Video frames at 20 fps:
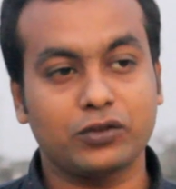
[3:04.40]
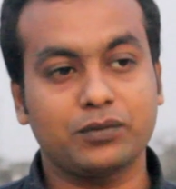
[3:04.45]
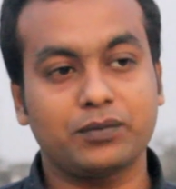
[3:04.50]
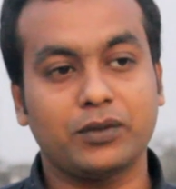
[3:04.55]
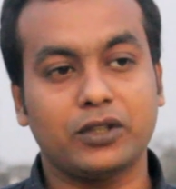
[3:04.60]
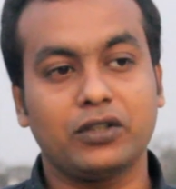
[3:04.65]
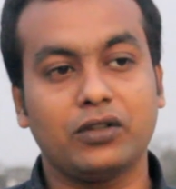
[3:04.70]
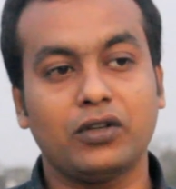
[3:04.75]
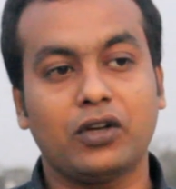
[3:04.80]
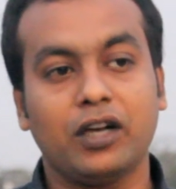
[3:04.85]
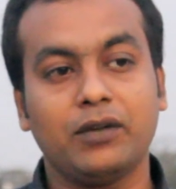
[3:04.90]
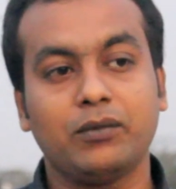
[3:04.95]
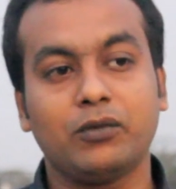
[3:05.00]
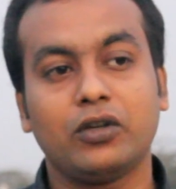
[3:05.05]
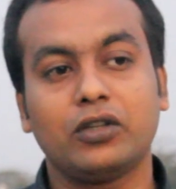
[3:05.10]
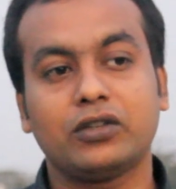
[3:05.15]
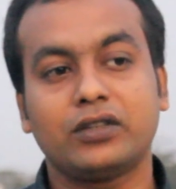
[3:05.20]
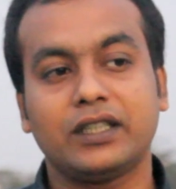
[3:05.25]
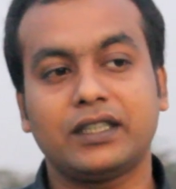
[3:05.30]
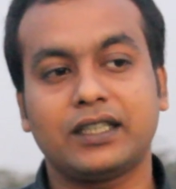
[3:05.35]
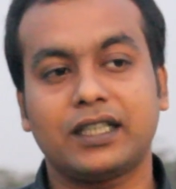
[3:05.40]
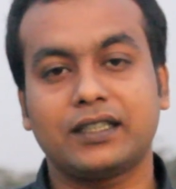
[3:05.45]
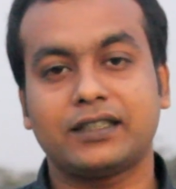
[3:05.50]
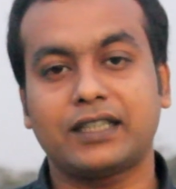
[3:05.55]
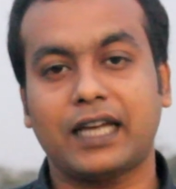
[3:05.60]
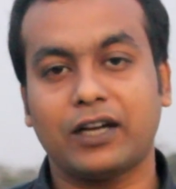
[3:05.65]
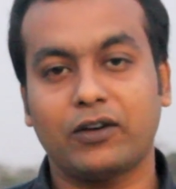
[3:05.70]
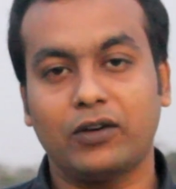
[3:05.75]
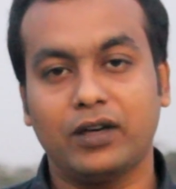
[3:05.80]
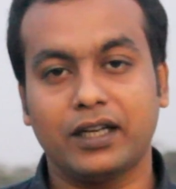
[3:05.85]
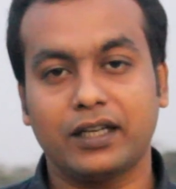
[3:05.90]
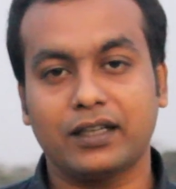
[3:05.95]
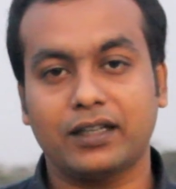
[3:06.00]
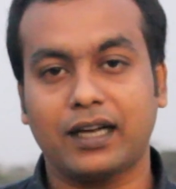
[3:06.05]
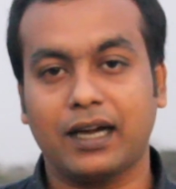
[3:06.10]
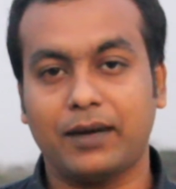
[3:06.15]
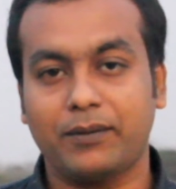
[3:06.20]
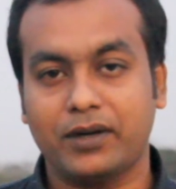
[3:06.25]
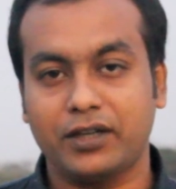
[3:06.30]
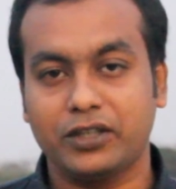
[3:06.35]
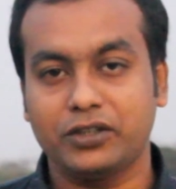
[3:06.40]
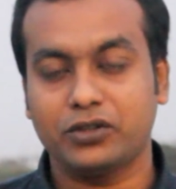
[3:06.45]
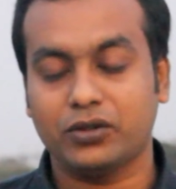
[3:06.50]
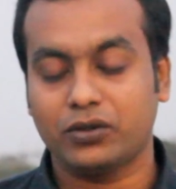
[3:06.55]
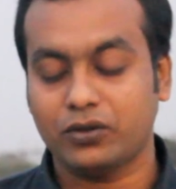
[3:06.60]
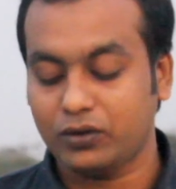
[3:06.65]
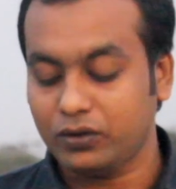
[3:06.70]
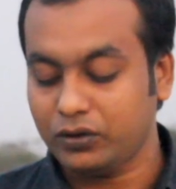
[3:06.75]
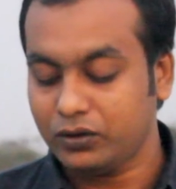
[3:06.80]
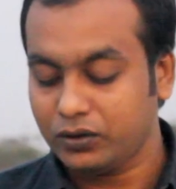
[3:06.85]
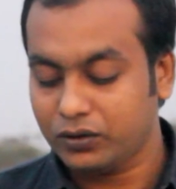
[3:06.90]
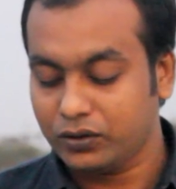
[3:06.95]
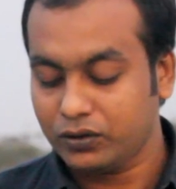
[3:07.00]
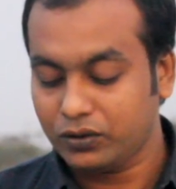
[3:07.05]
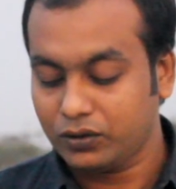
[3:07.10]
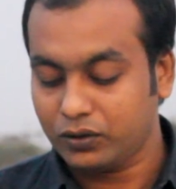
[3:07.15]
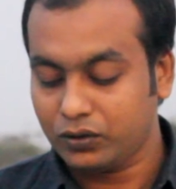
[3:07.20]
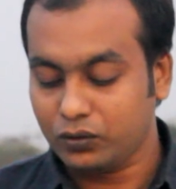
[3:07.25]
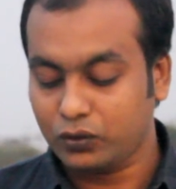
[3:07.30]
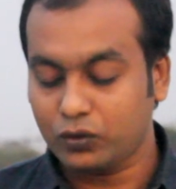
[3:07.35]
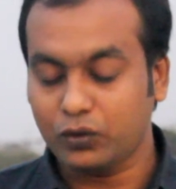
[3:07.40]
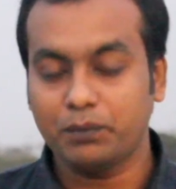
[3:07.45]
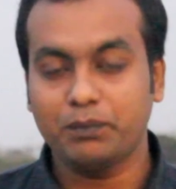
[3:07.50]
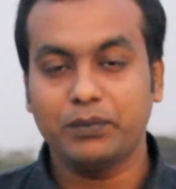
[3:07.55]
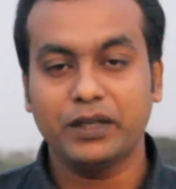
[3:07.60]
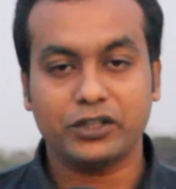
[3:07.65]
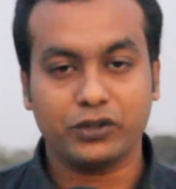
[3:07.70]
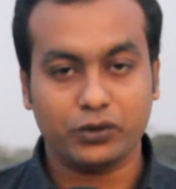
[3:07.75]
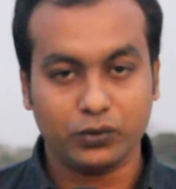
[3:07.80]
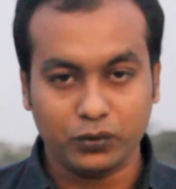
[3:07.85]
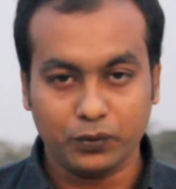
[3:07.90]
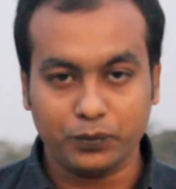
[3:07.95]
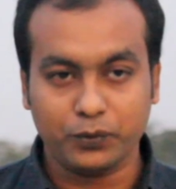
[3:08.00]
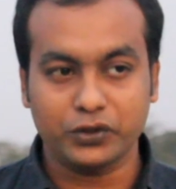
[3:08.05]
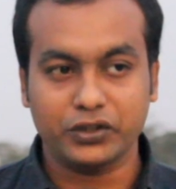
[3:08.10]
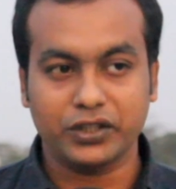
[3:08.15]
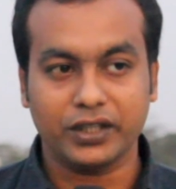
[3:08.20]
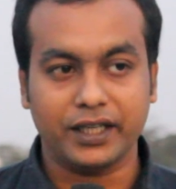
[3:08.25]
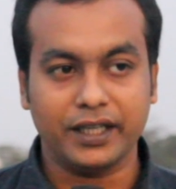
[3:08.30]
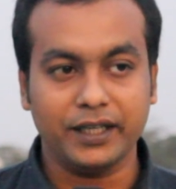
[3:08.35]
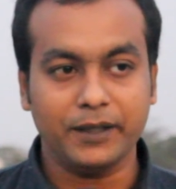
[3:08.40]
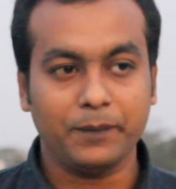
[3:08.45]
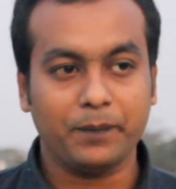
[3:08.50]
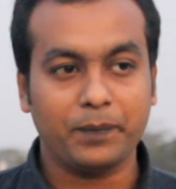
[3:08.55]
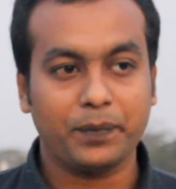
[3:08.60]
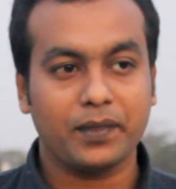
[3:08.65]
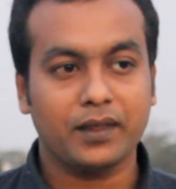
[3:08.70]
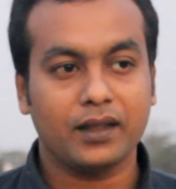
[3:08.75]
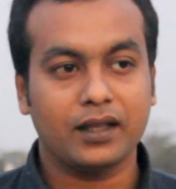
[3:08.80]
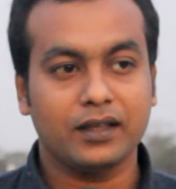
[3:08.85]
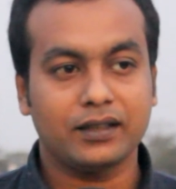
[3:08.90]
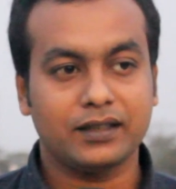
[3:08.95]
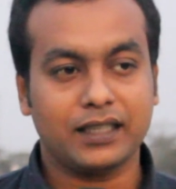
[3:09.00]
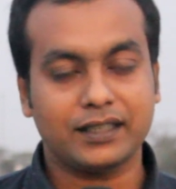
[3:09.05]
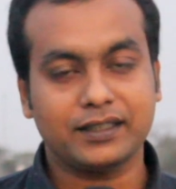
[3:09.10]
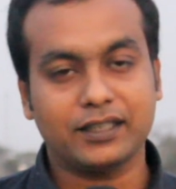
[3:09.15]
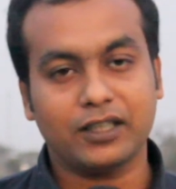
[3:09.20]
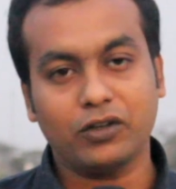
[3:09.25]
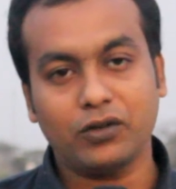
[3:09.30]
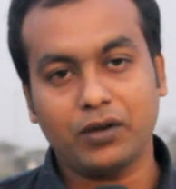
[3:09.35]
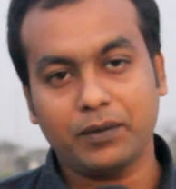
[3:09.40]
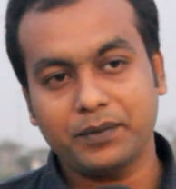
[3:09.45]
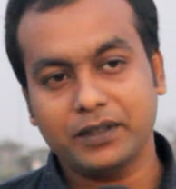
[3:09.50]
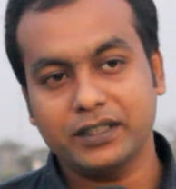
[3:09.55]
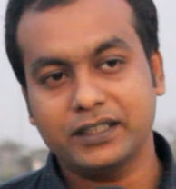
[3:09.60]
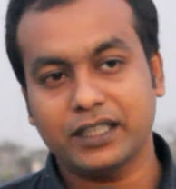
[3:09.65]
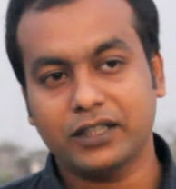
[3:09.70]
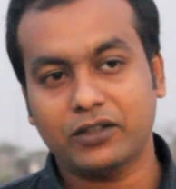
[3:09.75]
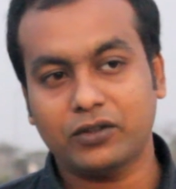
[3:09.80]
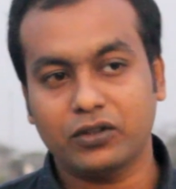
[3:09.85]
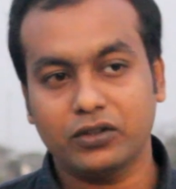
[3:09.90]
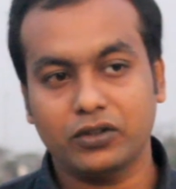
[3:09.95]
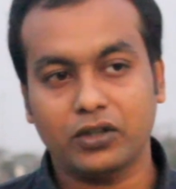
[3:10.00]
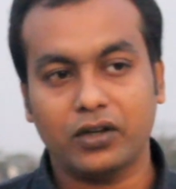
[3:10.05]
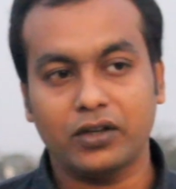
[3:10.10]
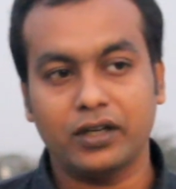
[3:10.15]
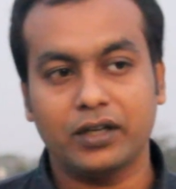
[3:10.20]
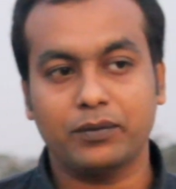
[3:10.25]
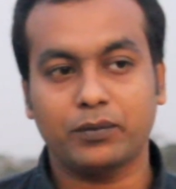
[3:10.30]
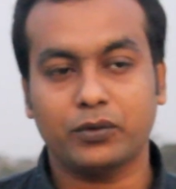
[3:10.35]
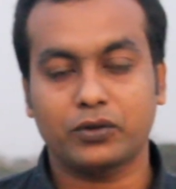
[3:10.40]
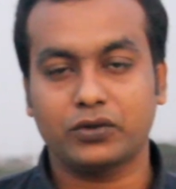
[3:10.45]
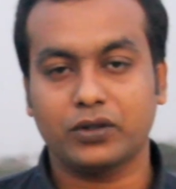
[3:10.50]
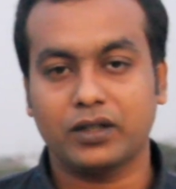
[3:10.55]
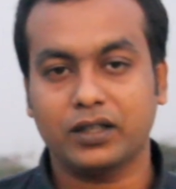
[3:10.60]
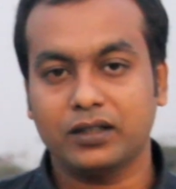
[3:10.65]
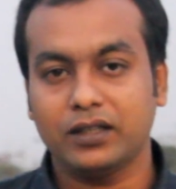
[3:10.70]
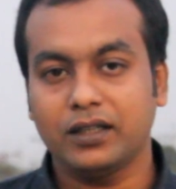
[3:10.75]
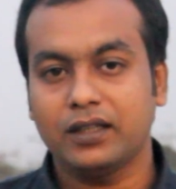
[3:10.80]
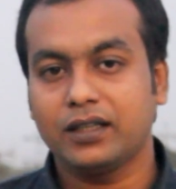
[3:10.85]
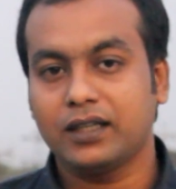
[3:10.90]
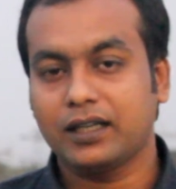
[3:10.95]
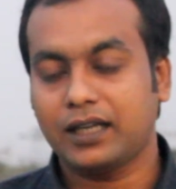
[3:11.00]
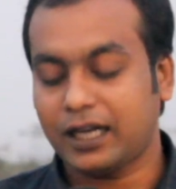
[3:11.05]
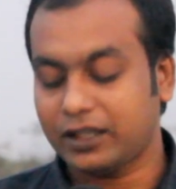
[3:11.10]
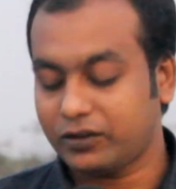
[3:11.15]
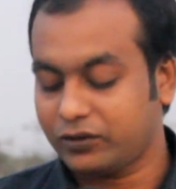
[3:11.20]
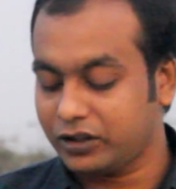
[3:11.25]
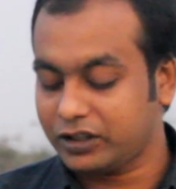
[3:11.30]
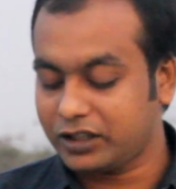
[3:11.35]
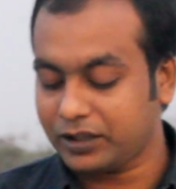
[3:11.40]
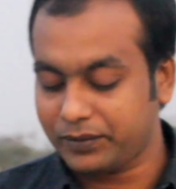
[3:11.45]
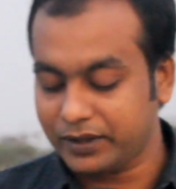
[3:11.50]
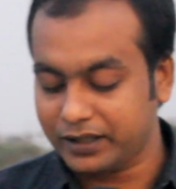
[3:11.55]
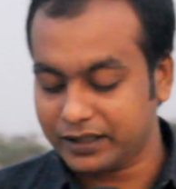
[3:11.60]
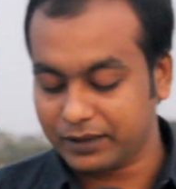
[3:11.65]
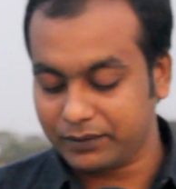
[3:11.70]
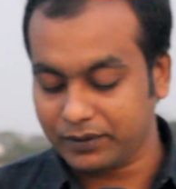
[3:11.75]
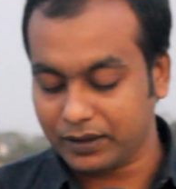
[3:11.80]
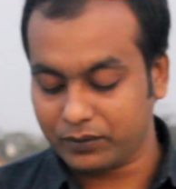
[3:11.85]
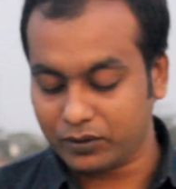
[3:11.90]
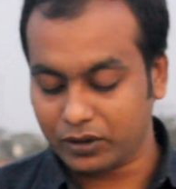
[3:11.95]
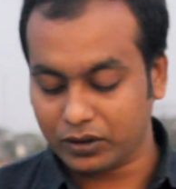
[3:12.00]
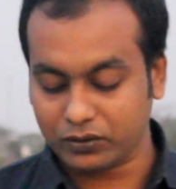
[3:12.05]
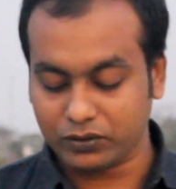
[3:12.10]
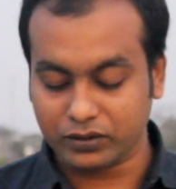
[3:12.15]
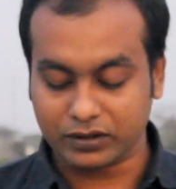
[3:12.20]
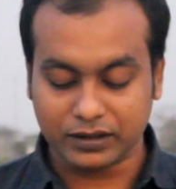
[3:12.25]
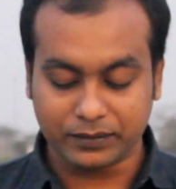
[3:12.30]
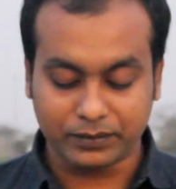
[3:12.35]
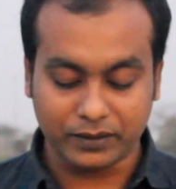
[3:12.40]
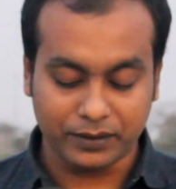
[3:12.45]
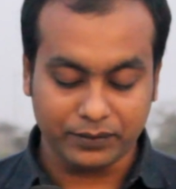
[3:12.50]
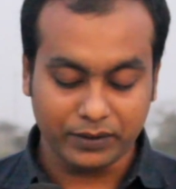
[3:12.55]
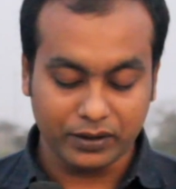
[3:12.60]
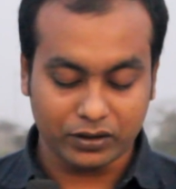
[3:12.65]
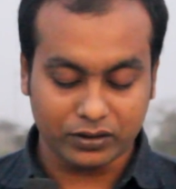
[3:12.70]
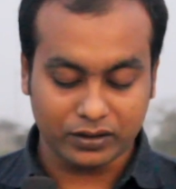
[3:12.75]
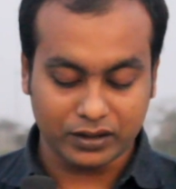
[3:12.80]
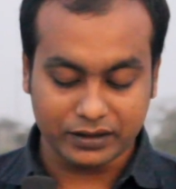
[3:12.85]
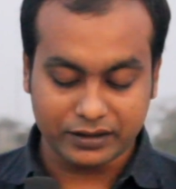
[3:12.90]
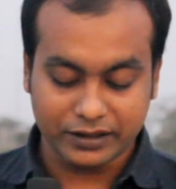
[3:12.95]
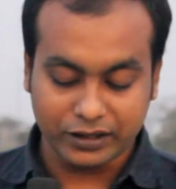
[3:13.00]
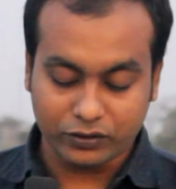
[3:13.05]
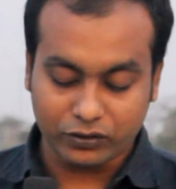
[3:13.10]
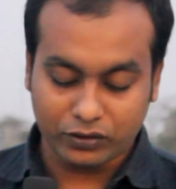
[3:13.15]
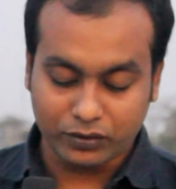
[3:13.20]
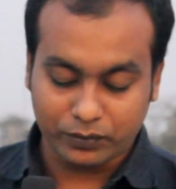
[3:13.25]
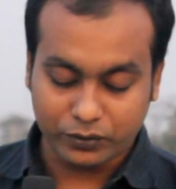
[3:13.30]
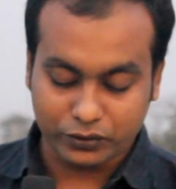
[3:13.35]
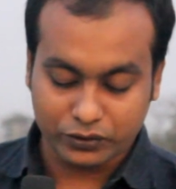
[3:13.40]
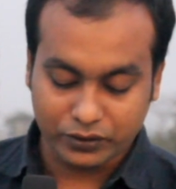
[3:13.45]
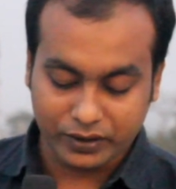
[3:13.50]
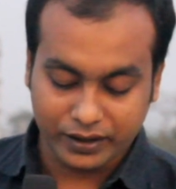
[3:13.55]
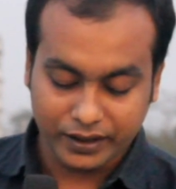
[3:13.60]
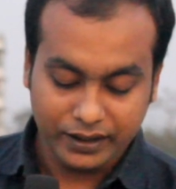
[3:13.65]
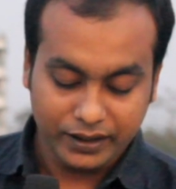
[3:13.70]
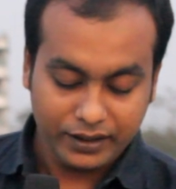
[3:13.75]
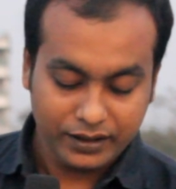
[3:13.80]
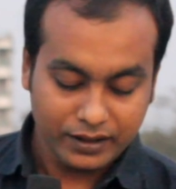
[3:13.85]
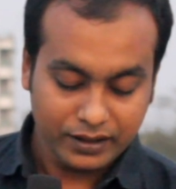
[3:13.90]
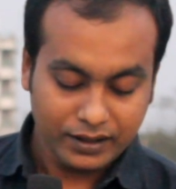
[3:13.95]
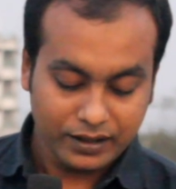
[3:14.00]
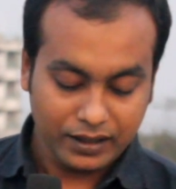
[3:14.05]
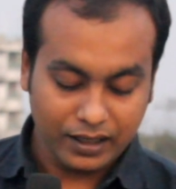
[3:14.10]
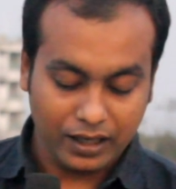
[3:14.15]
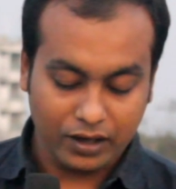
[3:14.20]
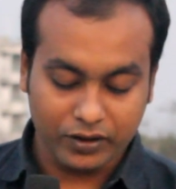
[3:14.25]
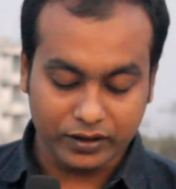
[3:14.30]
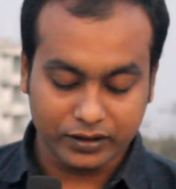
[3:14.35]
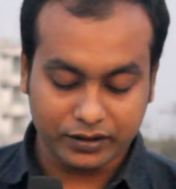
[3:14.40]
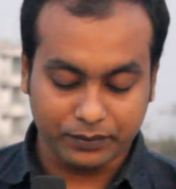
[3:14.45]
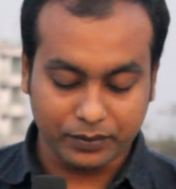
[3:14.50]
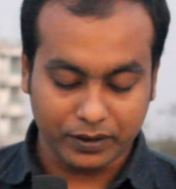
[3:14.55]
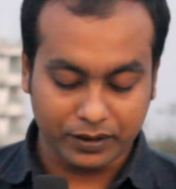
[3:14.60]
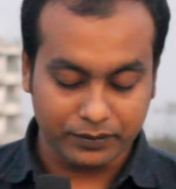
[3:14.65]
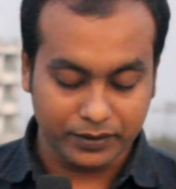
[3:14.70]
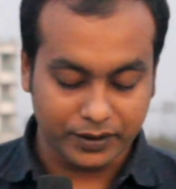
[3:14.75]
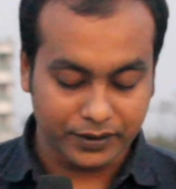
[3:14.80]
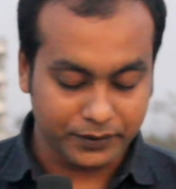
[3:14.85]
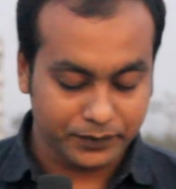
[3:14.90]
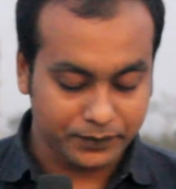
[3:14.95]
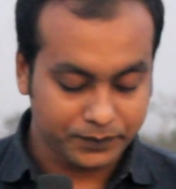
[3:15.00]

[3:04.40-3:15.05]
উৎপাদন হয় মূলত এটা ছাগলের খাবারের জন্য খুব বেশ উপযোগী তাছাড়াও আপনি যে কোনো ধরনের পশু খাদ্য হিসাবে এটা ব্যবহার করতে পারবেন অর্থাৎ যে কোনো পশুকেই খাওয়াতে পারবেন